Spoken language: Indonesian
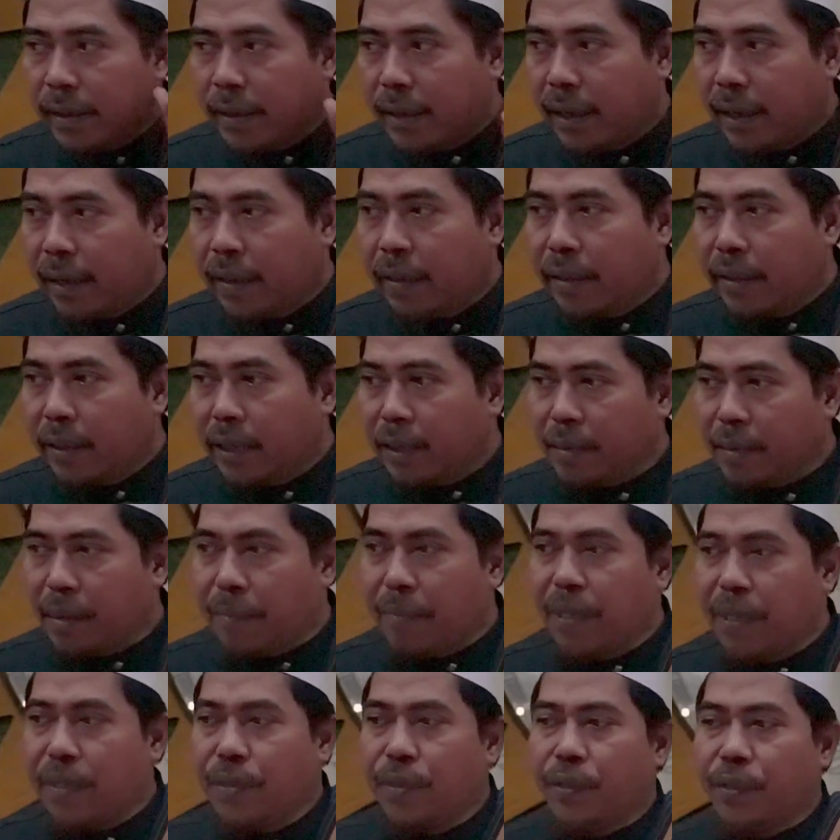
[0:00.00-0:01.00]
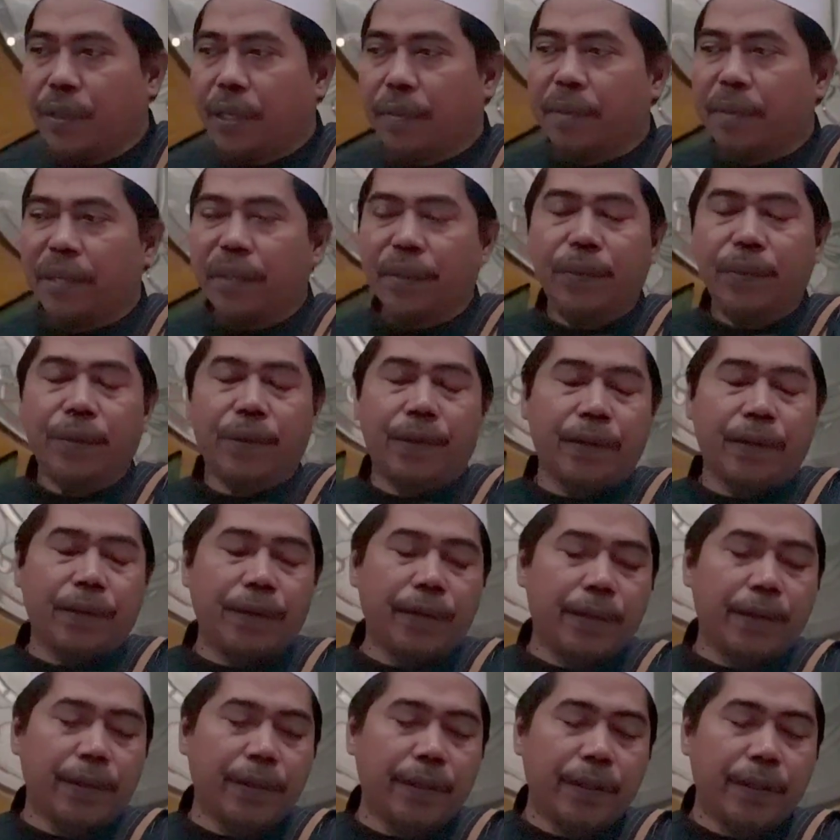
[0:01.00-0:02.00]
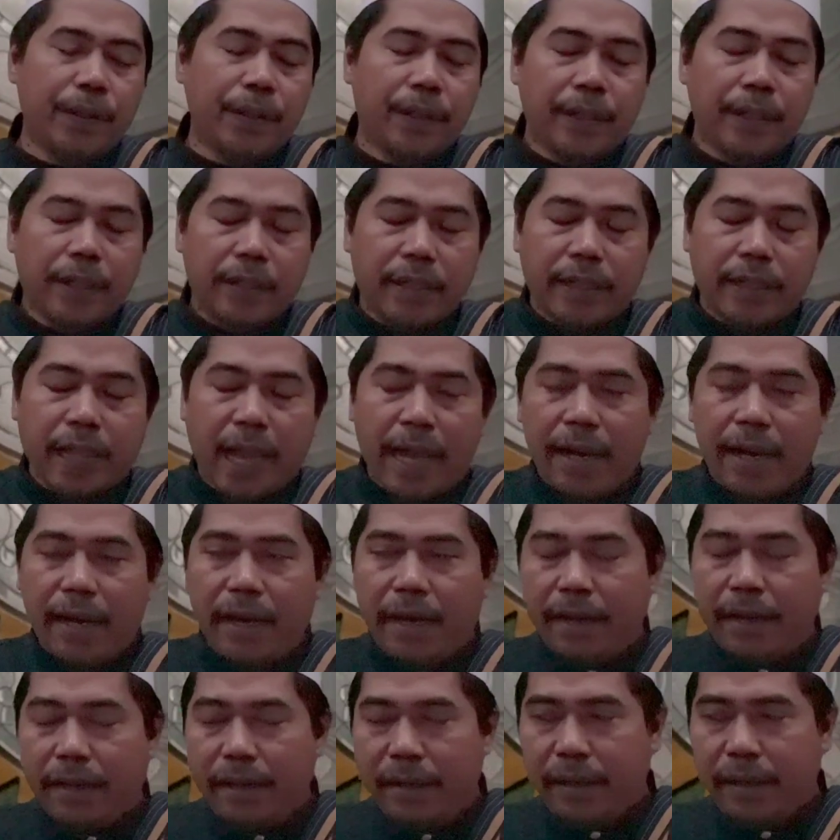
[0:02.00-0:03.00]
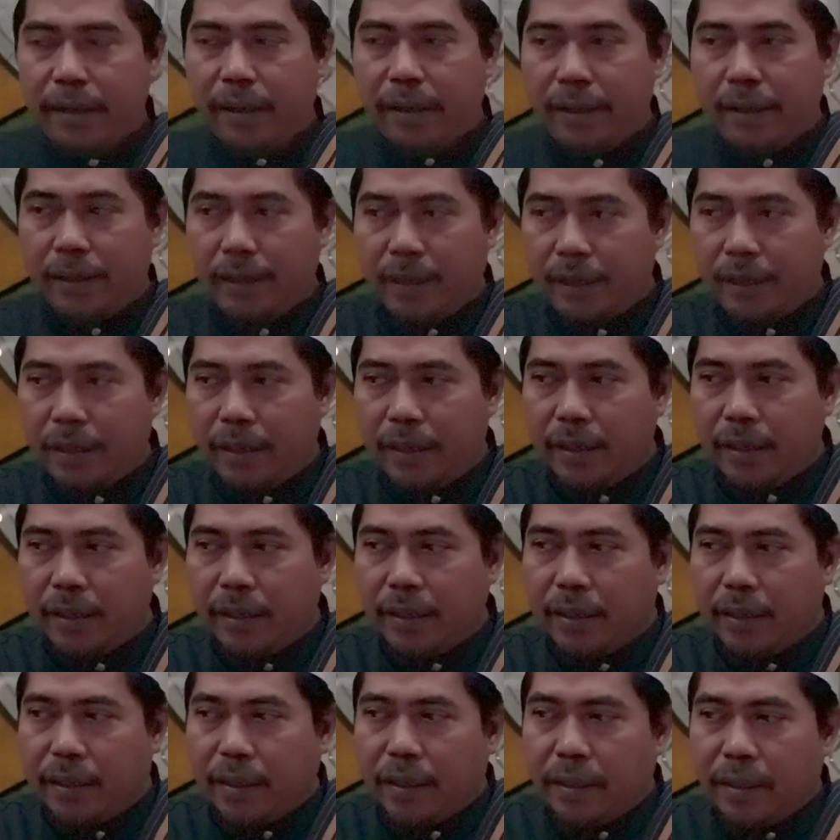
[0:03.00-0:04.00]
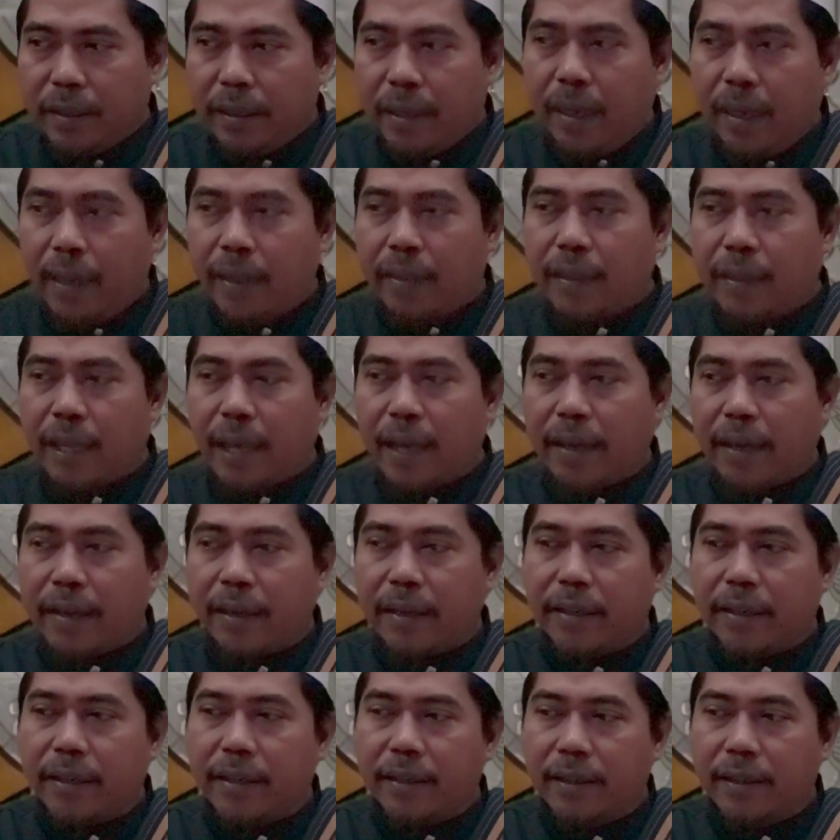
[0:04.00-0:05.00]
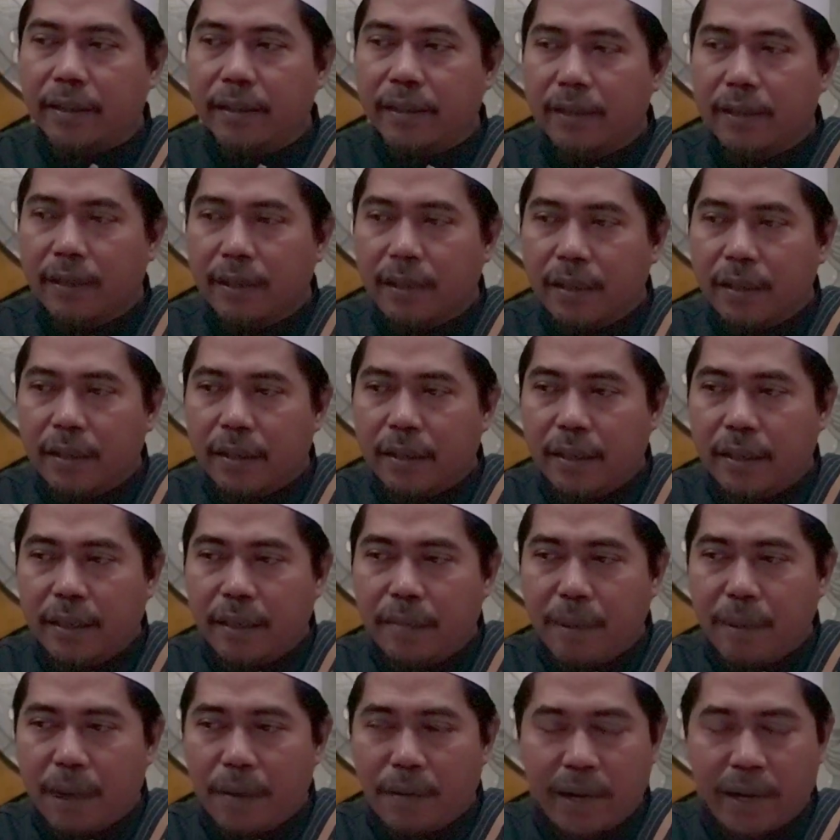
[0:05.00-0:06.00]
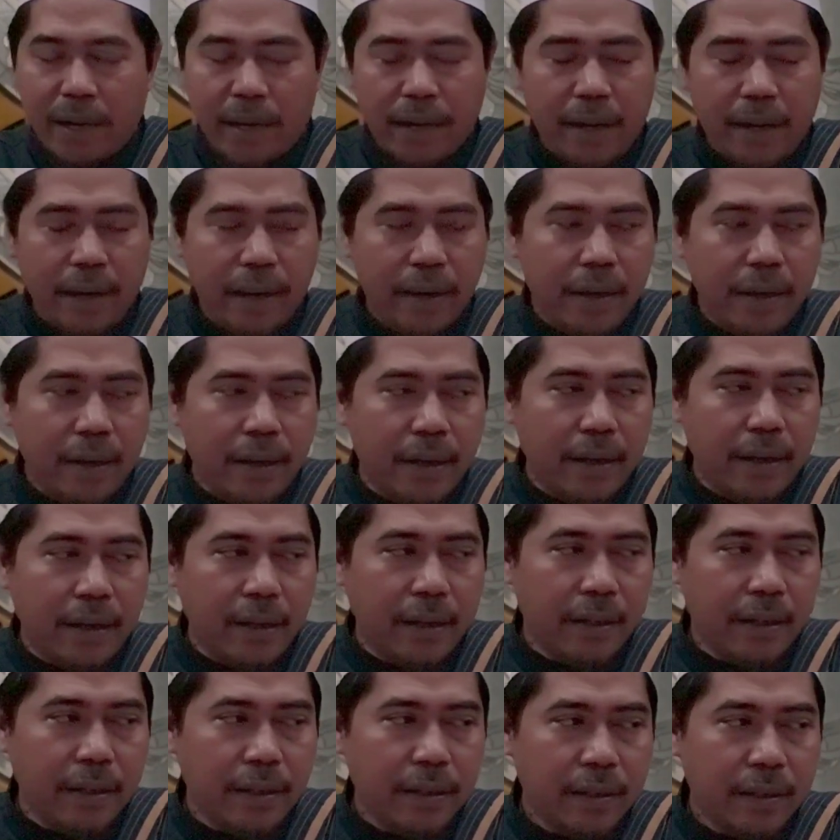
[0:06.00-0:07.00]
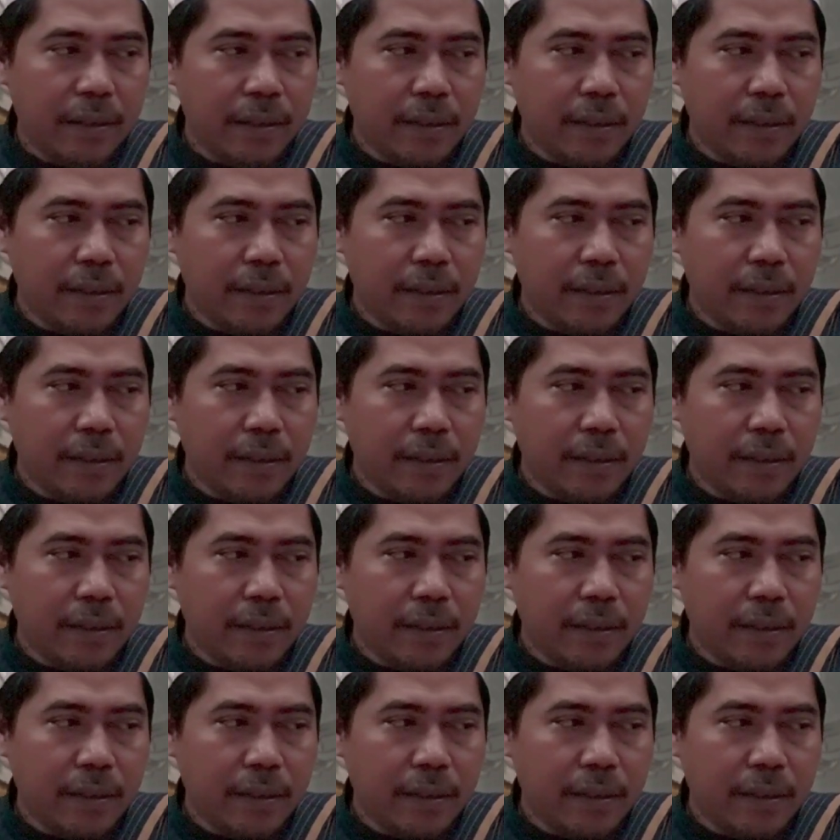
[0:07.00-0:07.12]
Nah Imam Bajuri menyuruh tangan ini diletakkan di bawah dada